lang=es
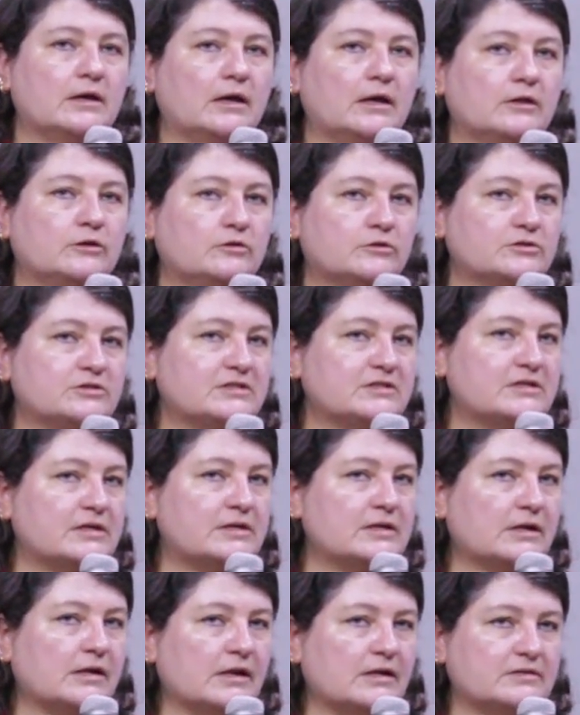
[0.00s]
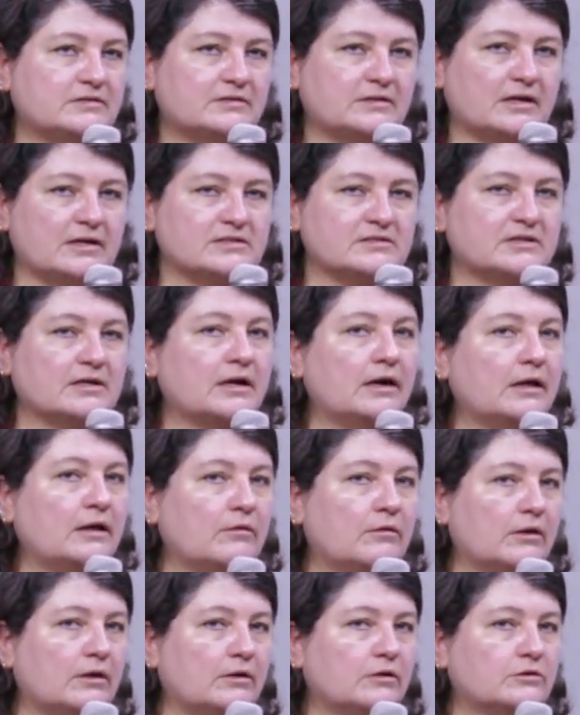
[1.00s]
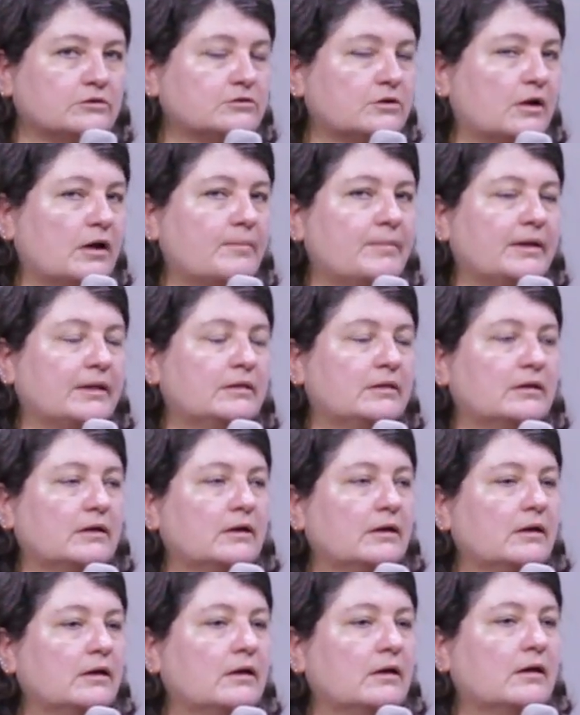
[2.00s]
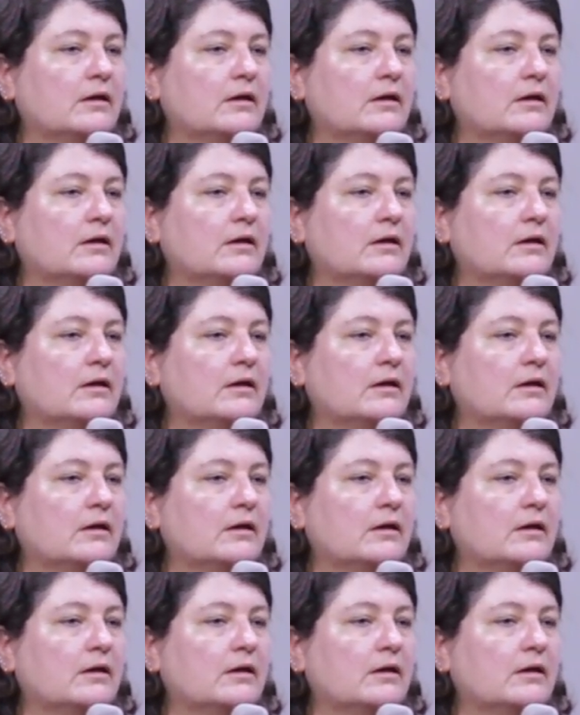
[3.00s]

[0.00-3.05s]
Entonces ellas las transcriben, no solamente